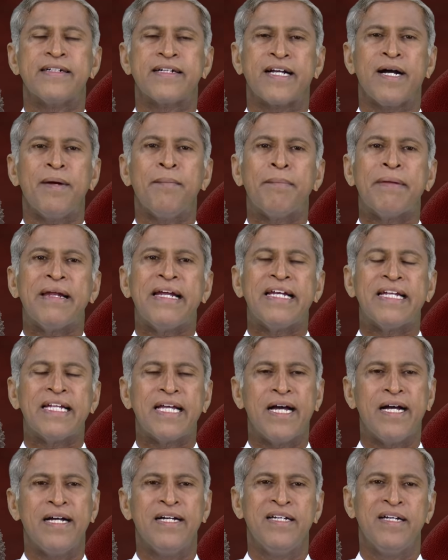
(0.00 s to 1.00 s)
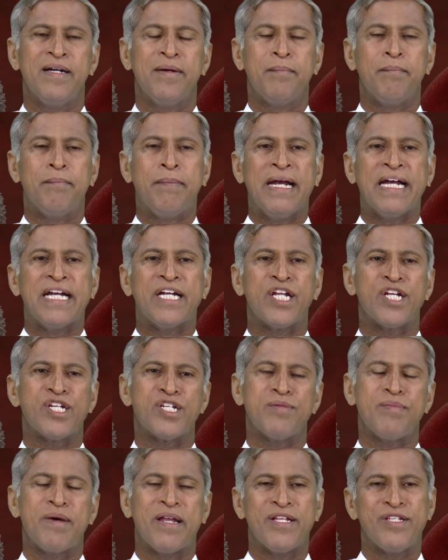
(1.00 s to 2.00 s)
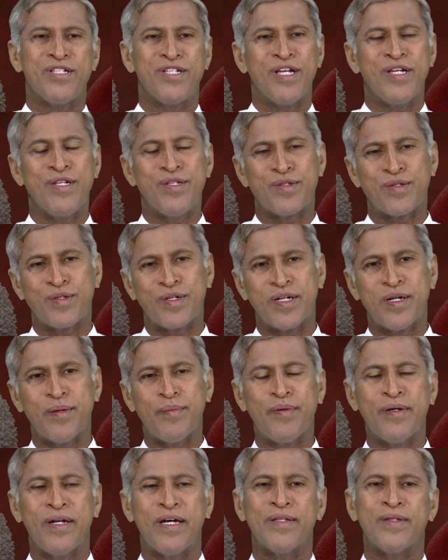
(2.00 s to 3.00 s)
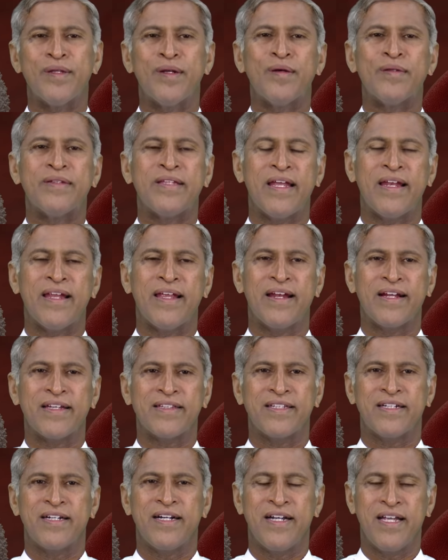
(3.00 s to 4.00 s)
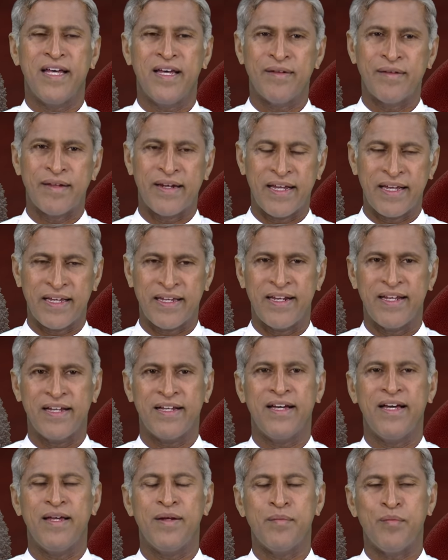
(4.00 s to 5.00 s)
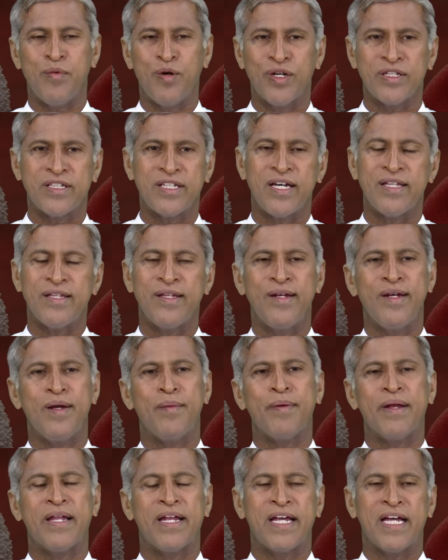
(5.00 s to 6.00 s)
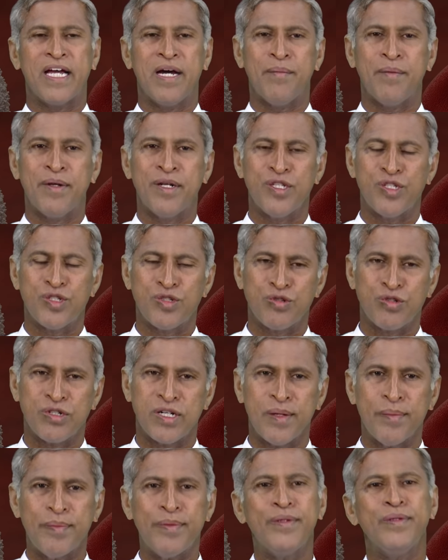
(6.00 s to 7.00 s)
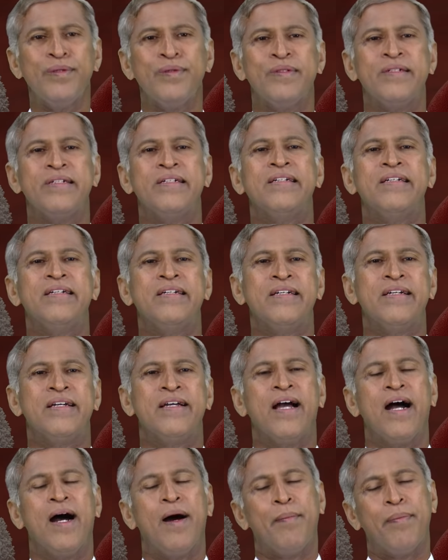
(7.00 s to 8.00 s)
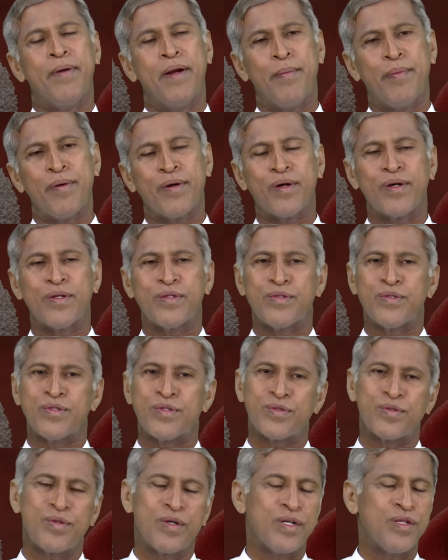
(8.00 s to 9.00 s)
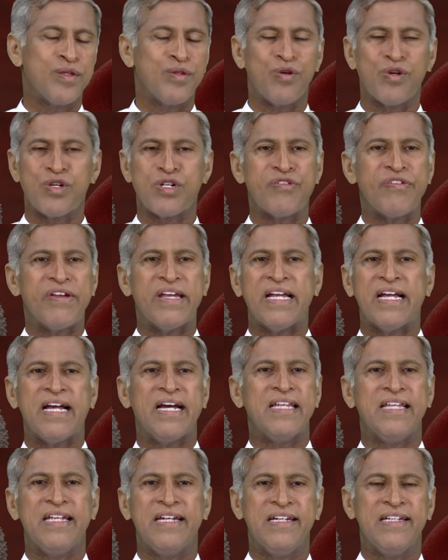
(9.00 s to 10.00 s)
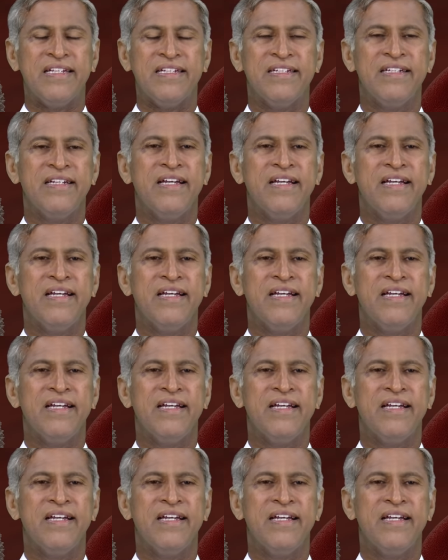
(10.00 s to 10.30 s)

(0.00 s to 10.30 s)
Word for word: కంప్లీట్గా బ్లడ్ టెస్ట్ మనం చేయించుకున్నప్పుడు అందులో తెల్ల రక్త కణాలు రకరకాల మోతాదులను ఎప్పుడన్నా గమనించుకున్నప్పుడు అప్పుడప్పుడు కూడా చూసుకోవటం దోషమేం కాదండి